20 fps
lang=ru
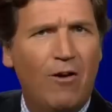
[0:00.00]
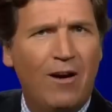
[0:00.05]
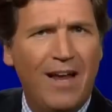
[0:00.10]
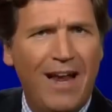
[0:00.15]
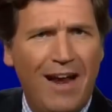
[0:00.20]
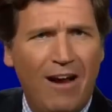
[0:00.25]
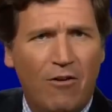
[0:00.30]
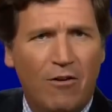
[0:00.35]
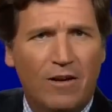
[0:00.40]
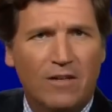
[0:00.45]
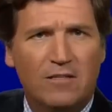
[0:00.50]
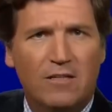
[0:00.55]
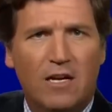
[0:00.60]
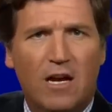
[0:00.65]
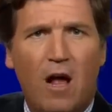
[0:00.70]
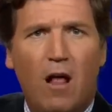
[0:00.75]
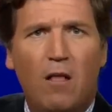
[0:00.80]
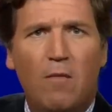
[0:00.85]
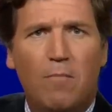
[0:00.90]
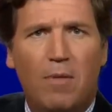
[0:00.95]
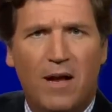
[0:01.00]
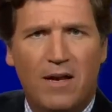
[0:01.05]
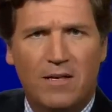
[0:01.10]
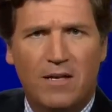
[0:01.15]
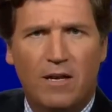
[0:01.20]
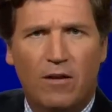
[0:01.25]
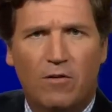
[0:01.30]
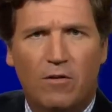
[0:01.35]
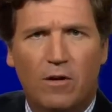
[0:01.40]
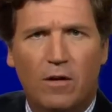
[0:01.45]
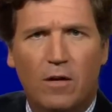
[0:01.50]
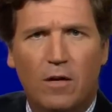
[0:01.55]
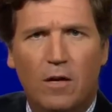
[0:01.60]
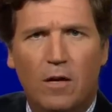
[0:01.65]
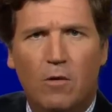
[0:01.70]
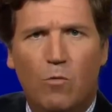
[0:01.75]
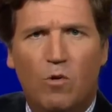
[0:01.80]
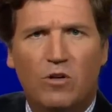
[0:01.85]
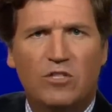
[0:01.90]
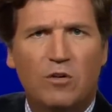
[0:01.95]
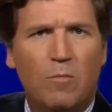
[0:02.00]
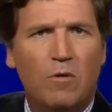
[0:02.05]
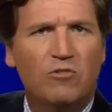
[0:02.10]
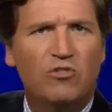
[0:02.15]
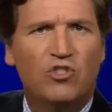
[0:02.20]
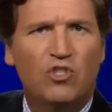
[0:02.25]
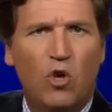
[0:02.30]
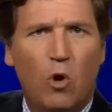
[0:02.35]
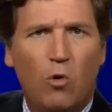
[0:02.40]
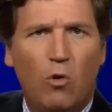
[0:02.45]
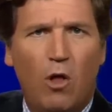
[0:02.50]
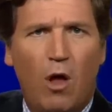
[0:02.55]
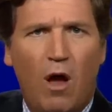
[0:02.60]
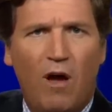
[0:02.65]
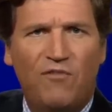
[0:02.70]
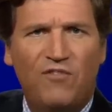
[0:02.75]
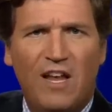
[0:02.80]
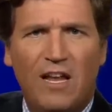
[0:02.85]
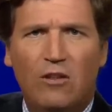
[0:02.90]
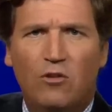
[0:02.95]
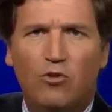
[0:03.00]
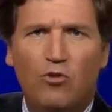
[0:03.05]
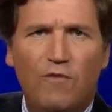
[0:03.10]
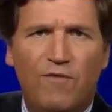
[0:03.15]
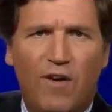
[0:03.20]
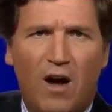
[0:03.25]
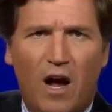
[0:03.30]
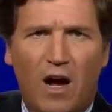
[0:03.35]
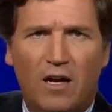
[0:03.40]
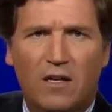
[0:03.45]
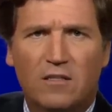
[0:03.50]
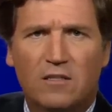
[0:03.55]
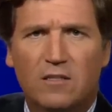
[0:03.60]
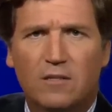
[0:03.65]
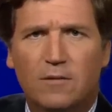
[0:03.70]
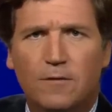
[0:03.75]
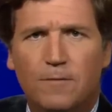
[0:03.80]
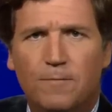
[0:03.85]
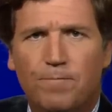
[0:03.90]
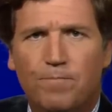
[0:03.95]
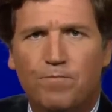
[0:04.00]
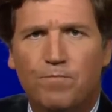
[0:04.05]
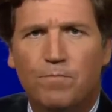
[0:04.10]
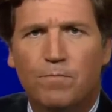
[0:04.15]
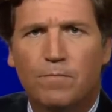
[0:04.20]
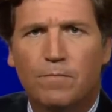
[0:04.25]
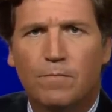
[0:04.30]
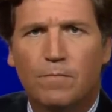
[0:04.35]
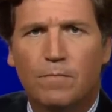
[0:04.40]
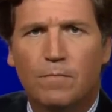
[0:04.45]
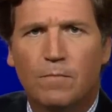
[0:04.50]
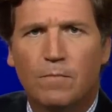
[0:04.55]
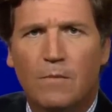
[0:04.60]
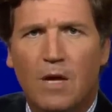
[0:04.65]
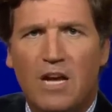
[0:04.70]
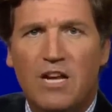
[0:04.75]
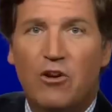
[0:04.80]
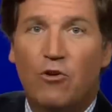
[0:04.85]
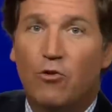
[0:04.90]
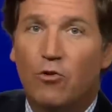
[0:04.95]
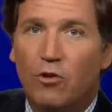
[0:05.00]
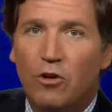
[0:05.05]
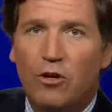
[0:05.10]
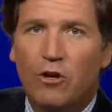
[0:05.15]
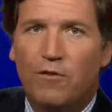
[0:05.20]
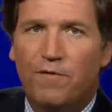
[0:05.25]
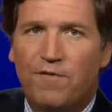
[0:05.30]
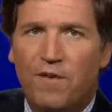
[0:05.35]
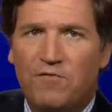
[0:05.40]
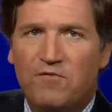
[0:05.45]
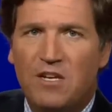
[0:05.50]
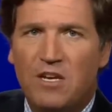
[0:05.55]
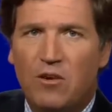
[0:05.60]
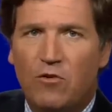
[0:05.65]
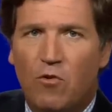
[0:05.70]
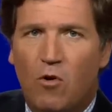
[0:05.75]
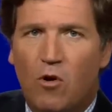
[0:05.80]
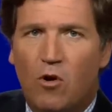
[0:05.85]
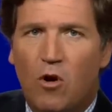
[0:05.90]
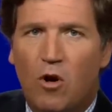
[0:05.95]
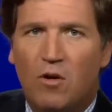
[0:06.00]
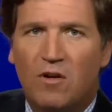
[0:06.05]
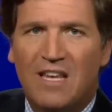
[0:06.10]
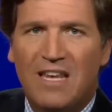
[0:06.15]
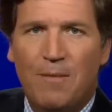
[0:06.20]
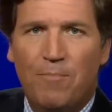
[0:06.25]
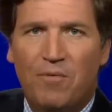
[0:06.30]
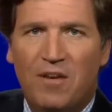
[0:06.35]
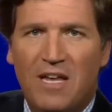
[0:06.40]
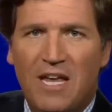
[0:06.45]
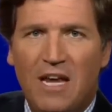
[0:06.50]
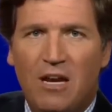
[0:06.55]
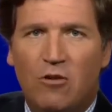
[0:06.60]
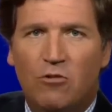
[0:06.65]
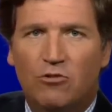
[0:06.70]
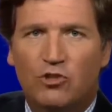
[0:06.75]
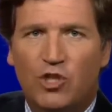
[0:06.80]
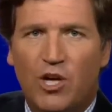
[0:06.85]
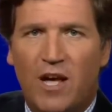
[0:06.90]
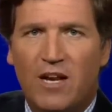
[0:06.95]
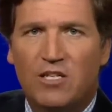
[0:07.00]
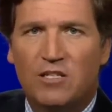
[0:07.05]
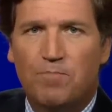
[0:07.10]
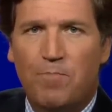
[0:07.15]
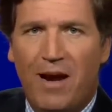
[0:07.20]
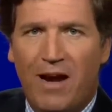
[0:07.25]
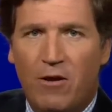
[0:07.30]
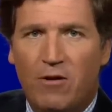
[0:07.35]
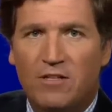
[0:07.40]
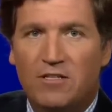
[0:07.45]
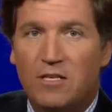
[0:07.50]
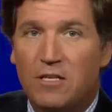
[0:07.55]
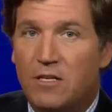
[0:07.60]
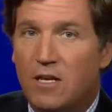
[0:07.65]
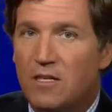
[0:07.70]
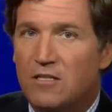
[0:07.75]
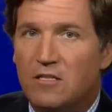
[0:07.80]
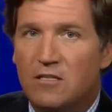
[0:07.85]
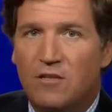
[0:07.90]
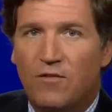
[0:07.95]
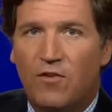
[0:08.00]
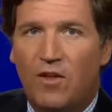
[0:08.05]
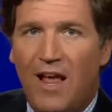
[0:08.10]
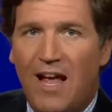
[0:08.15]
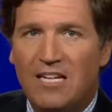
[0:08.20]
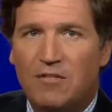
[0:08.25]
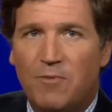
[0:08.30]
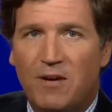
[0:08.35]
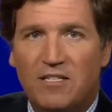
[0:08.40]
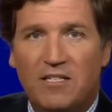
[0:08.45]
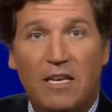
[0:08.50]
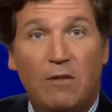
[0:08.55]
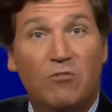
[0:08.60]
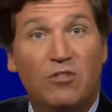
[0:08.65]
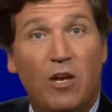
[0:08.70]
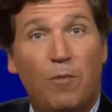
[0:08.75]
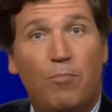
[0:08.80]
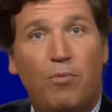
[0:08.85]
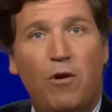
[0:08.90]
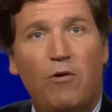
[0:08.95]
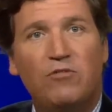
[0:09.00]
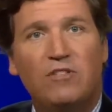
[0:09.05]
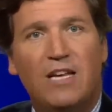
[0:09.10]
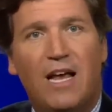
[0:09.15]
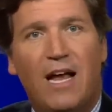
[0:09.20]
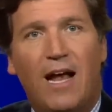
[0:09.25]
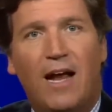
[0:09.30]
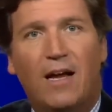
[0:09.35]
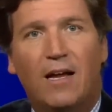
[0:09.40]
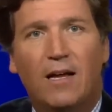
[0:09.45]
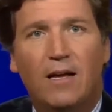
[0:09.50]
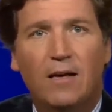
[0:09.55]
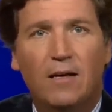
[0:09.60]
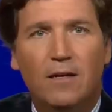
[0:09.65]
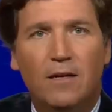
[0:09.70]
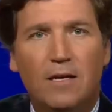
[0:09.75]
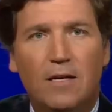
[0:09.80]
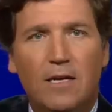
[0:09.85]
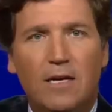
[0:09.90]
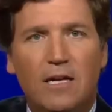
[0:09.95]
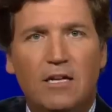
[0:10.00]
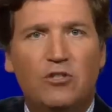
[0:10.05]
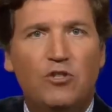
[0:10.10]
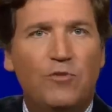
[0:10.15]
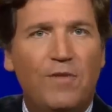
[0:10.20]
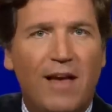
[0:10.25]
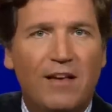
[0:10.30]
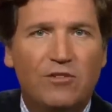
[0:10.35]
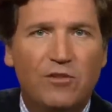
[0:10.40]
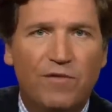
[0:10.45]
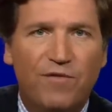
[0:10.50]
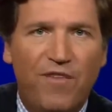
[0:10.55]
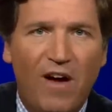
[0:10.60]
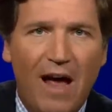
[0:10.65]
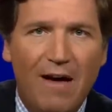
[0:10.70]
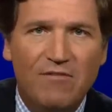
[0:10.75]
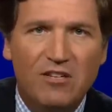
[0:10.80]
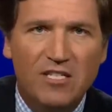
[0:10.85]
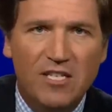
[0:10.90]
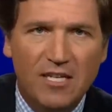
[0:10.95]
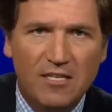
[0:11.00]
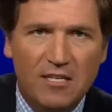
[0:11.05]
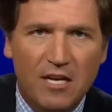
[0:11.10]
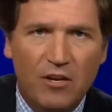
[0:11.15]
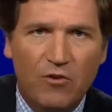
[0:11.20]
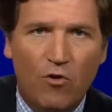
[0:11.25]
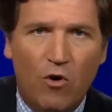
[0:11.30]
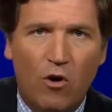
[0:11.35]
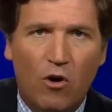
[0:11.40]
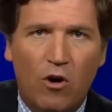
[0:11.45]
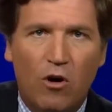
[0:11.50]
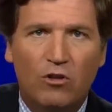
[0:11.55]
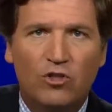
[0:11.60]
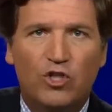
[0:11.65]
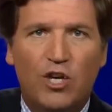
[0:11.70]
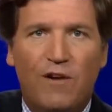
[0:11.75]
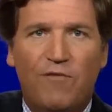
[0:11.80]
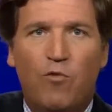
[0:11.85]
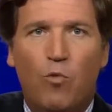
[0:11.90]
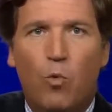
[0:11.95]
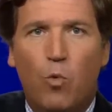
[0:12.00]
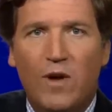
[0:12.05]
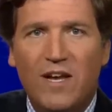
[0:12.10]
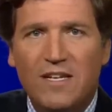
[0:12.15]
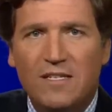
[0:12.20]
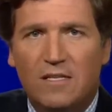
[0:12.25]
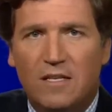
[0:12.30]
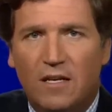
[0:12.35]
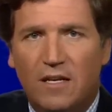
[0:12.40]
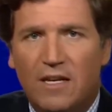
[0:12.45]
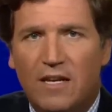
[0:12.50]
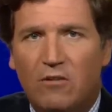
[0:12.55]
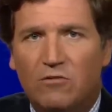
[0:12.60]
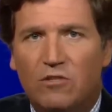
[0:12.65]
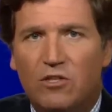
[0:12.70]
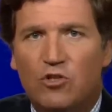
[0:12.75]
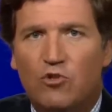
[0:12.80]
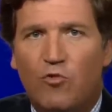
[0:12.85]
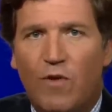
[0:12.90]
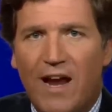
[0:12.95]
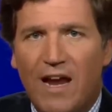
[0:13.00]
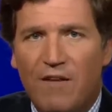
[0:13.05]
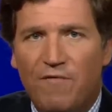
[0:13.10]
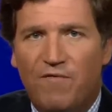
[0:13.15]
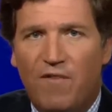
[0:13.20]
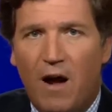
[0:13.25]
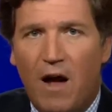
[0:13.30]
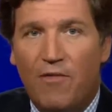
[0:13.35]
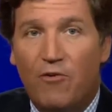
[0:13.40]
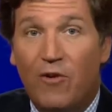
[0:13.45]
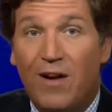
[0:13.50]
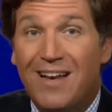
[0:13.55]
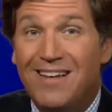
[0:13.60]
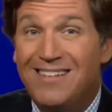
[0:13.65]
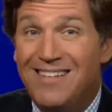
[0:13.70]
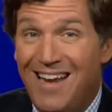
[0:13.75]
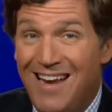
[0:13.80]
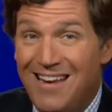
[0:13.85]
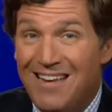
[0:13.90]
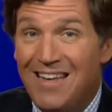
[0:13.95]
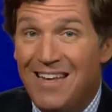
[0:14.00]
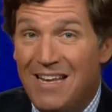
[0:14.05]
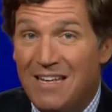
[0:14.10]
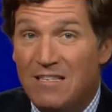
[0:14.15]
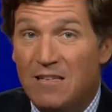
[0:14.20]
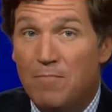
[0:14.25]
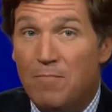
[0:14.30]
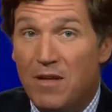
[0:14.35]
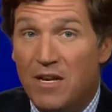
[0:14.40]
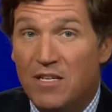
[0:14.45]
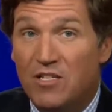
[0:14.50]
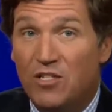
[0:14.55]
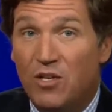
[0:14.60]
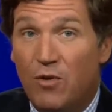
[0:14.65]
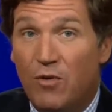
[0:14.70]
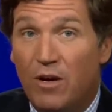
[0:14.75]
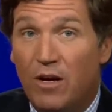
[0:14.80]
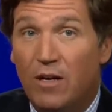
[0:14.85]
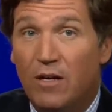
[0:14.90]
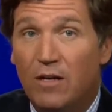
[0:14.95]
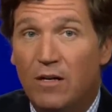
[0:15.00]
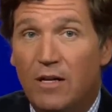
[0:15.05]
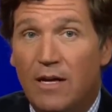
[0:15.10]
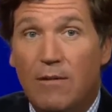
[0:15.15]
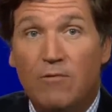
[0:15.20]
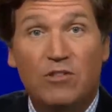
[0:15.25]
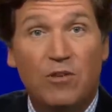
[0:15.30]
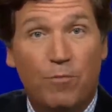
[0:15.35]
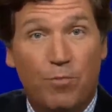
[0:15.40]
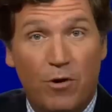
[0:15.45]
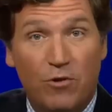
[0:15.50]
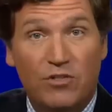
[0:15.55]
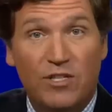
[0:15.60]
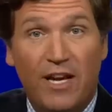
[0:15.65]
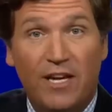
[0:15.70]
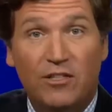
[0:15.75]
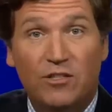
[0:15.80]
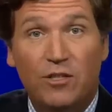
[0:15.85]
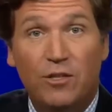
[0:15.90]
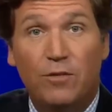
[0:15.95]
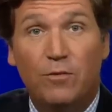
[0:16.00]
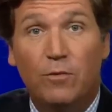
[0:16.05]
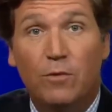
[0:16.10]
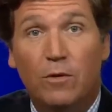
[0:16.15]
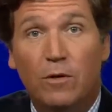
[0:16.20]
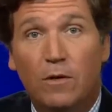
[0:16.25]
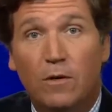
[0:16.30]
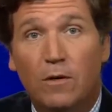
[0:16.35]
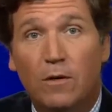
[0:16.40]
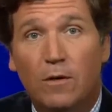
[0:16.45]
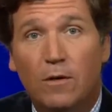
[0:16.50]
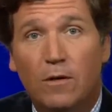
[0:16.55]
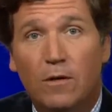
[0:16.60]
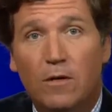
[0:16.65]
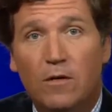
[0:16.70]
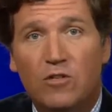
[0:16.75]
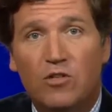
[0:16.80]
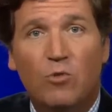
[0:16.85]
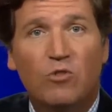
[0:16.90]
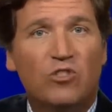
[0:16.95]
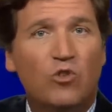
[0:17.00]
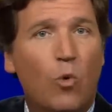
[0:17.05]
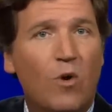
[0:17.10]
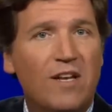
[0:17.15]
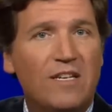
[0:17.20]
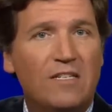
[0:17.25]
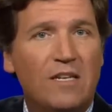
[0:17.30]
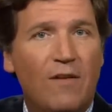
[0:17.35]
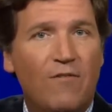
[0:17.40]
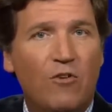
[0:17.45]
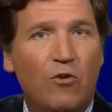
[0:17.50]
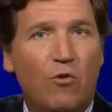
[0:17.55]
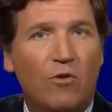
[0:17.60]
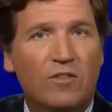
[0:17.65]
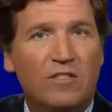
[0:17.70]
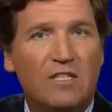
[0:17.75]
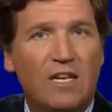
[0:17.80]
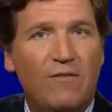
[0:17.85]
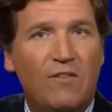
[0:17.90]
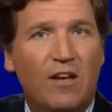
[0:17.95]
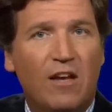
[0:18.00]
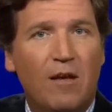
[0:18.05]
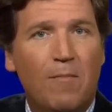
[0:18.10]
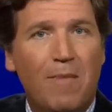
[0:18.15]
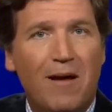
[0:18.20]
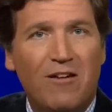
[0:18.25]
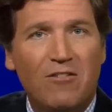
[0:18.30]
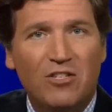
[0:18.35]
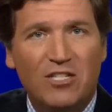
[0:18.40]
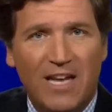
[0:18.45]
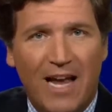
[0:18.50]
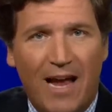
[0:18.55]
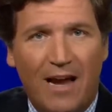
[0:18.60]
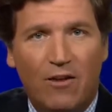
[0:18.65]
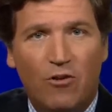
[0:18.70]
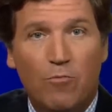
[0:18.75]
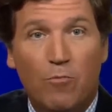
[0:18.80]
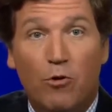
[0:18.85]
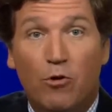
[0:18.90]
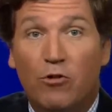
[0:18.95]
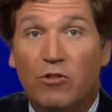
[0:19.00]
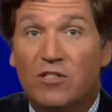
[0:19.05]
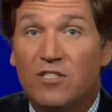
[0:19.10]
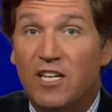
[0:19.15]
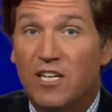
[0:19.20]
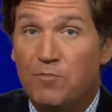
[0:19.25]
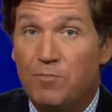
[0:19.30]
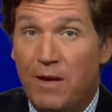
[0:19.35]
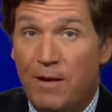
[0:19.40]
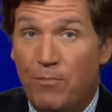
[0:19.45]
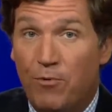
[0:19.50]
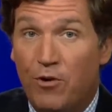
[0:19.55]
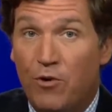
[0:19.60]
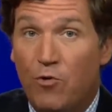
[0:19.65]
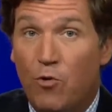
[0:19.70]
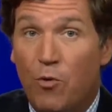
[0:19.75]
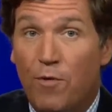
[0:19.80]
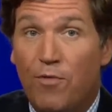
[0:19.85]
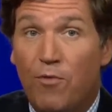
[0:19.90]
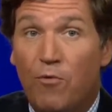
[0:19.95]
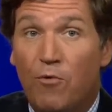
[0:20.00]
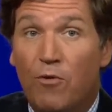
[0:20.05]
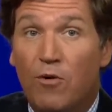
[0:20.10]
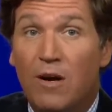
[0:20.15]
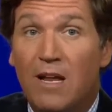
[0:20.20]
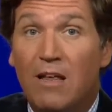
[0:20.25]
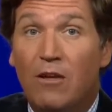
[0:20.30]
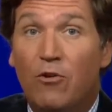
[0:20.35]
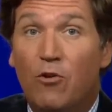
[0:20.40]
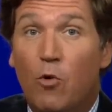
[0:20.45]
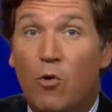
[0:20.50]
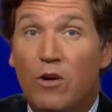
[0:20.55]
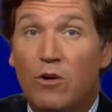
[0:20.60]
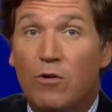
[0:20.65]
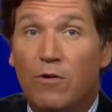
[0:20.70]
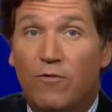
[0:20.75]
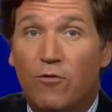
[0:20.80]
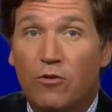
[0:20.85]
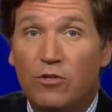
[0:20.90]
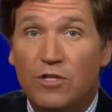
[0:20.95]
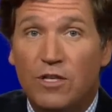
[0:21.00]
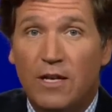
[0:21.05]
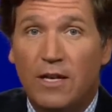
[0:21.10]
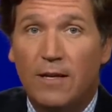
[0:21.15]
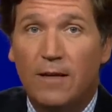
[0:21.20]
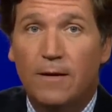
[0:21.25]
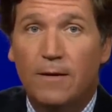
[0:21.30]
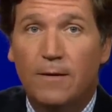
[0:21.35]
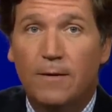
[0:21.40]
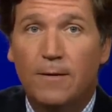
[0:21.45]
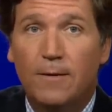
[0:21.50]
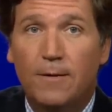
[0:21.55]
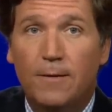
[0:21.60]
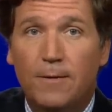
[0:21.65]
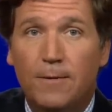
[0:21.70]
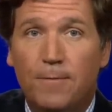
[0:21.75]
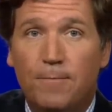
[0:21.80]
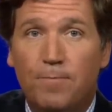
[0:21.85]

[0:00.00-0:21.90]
Эрик Харрис, убийца из Колумбайн, принимал Золофт и Лувокс. Годом ранее 15-летний Кип Кинкл застрелил своих родителей и десятки одноклассников. Он был на прозаке. В 2005-м 16-летний Джефф Вайс убил своего дедушку и 10 детей в Миннесоте. Он тоже был на прозаке. Как и 27-летний Стивен Казмерчак, который убил 6 человек в университете Северного Иллинойса.